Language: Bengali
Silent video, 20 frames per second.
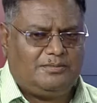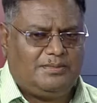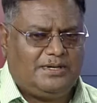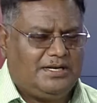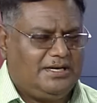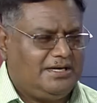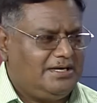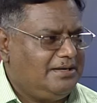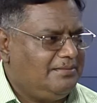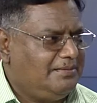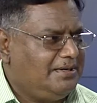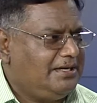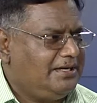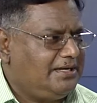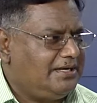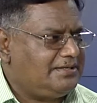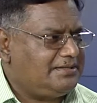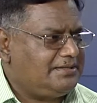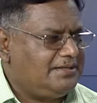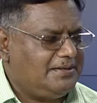তো মেরিট
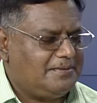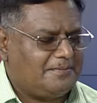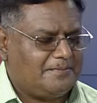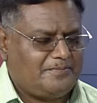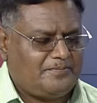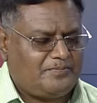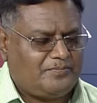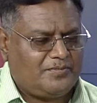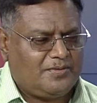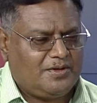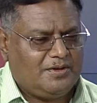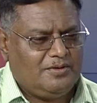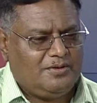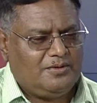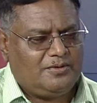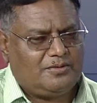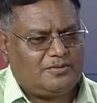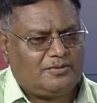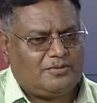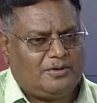ডিমেরিট আছে
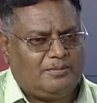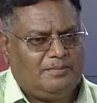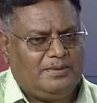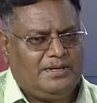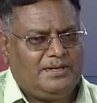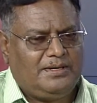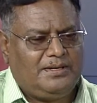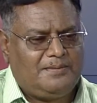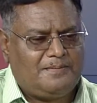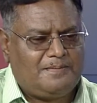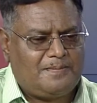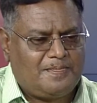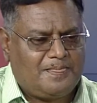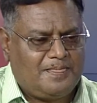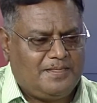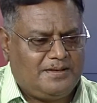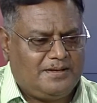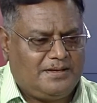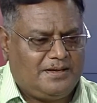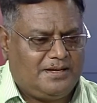তবে
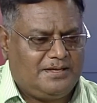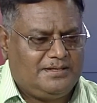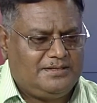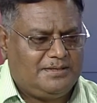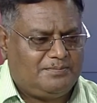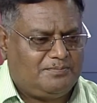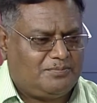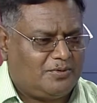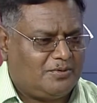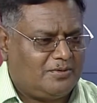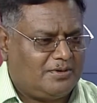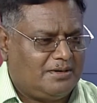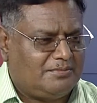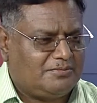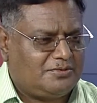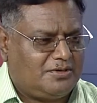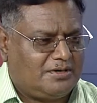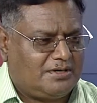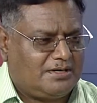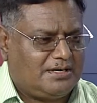এই যে প্রোগ্রাম
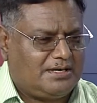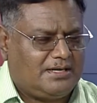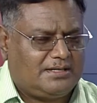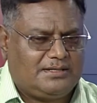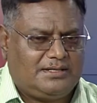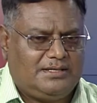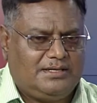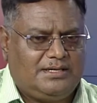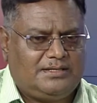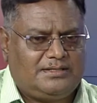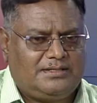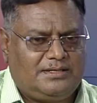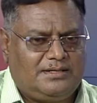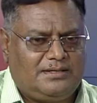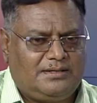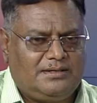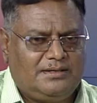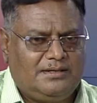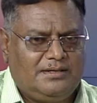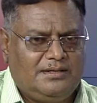সরকার হাতে নিয়েছে
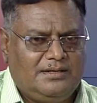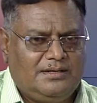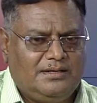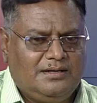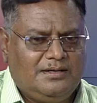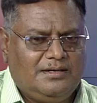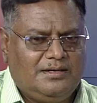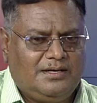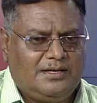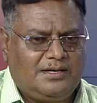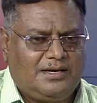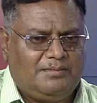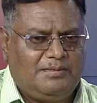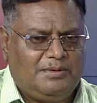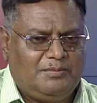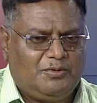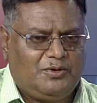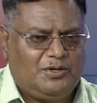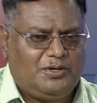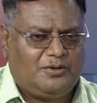এর
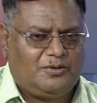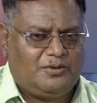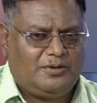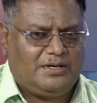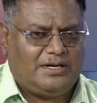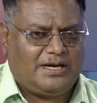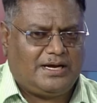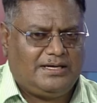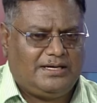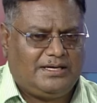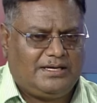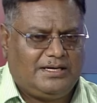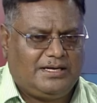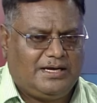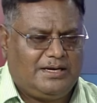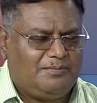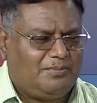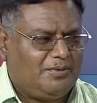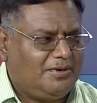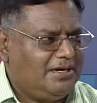আমি মনে করি নাইনটি
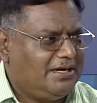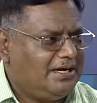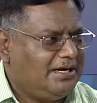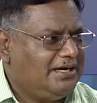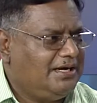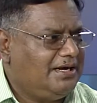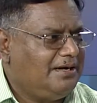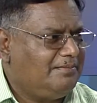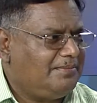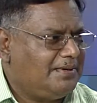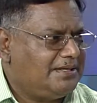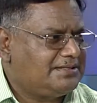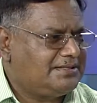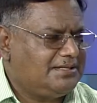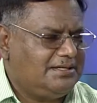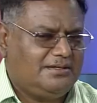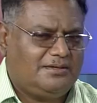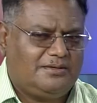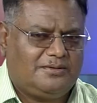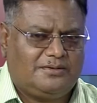নাইন পয়েন্ট নাইন নাইন
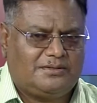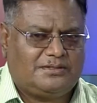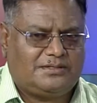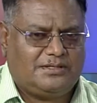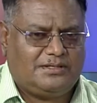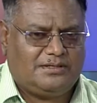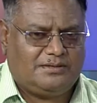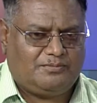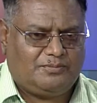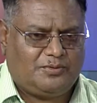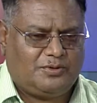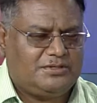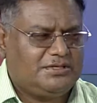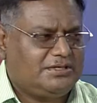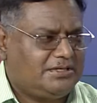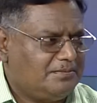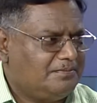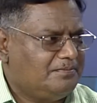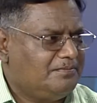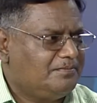পার্সেন্ট হচ্ছে
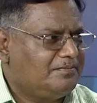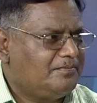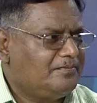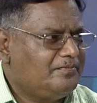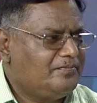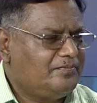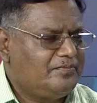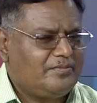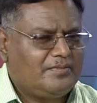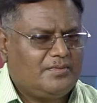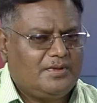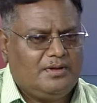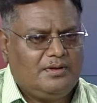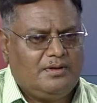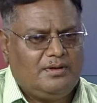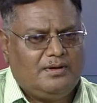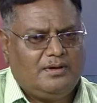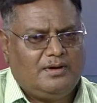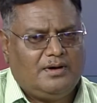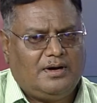পজিটিভ
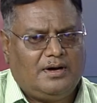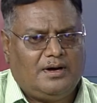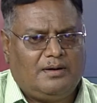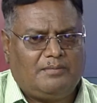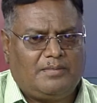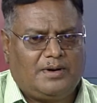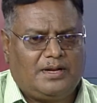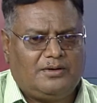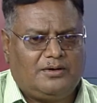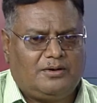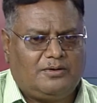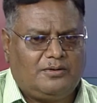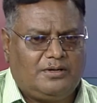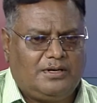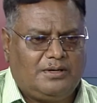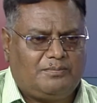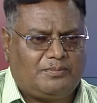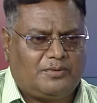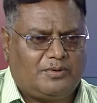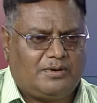আমরা যখন
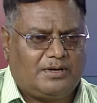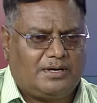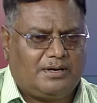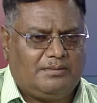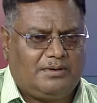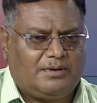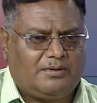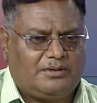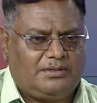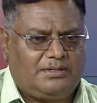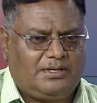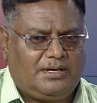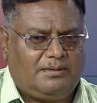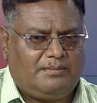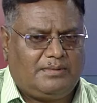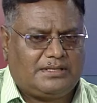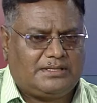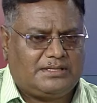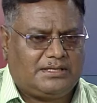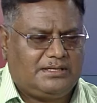এই প্রোগ্রামের কথা
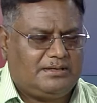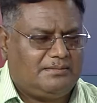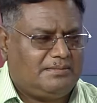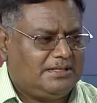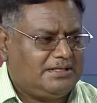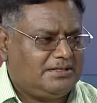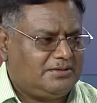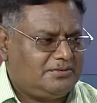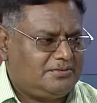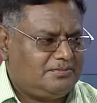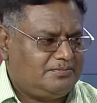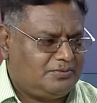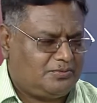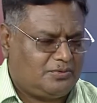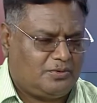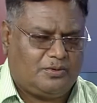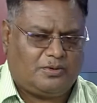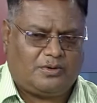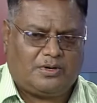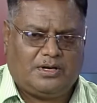বাচ্চাদের মাঝে
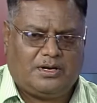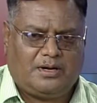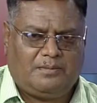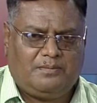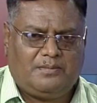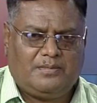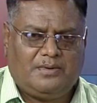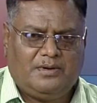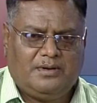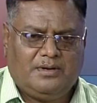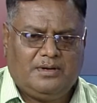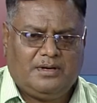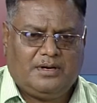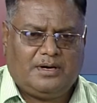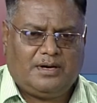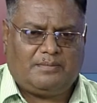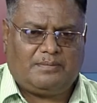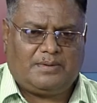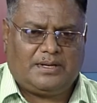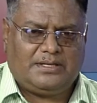থ্রো করলাম
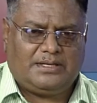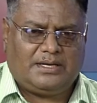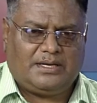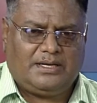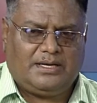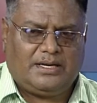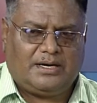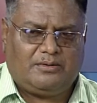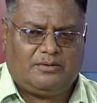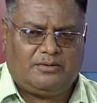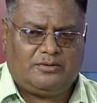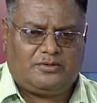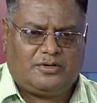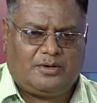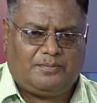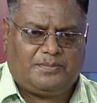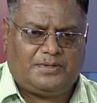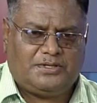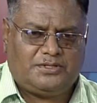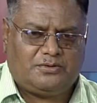আপনারা জানেন এখন
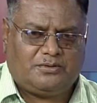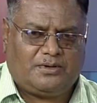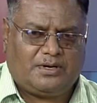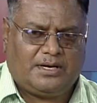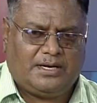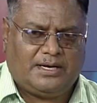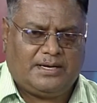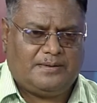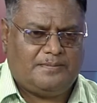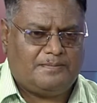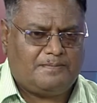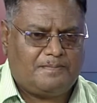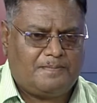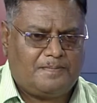সব কিছু অনলাইন